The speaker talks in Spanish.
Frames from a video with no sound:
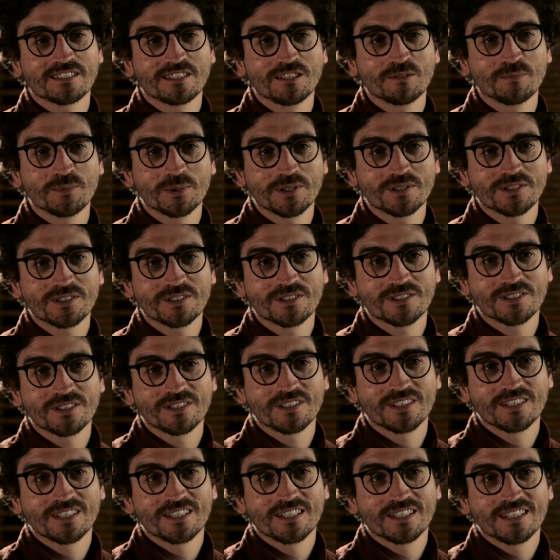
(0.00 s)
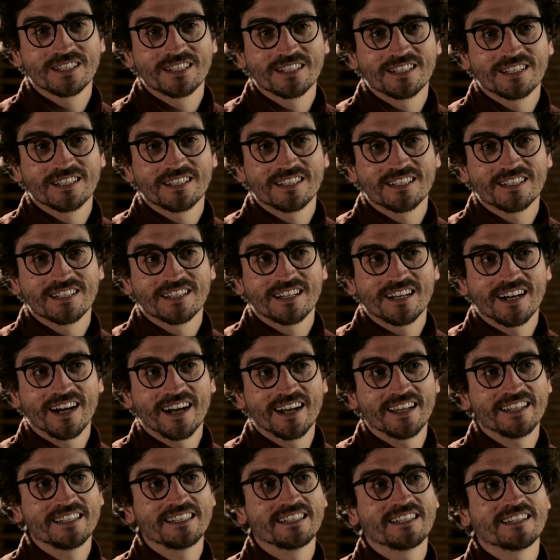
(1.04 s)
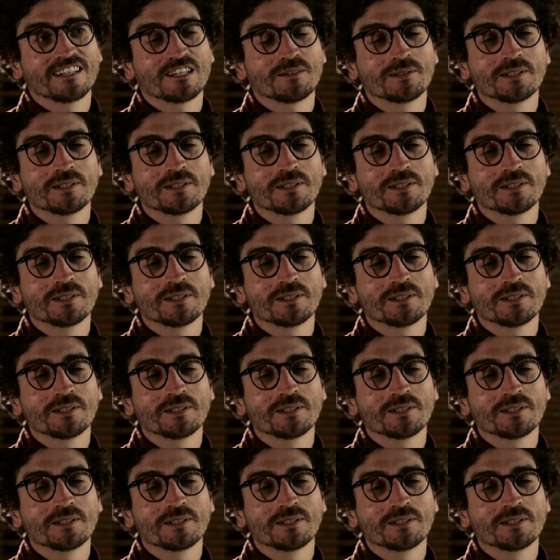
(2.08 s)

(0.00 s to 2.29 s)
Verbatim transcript: tipos hay quien